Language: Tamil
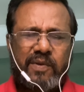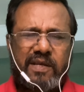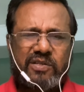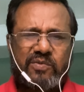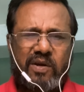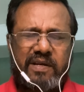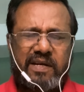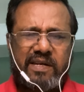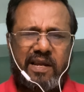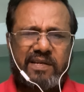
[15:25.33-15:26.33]
பேசுவோம்
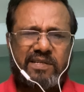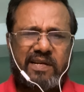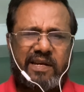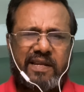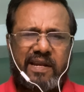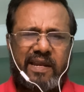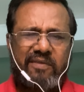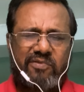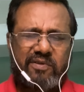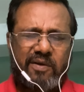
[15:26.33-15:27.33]
அது இன்ட்ராக்ஷன்லேயே
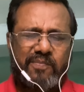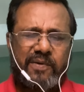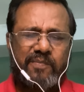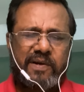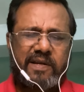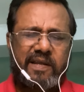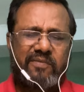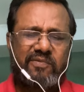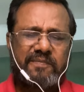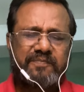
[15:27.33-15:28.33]
நிறைய வரும் அப்படிப்பட்ட
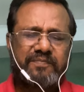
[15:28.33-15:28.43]
அறிவு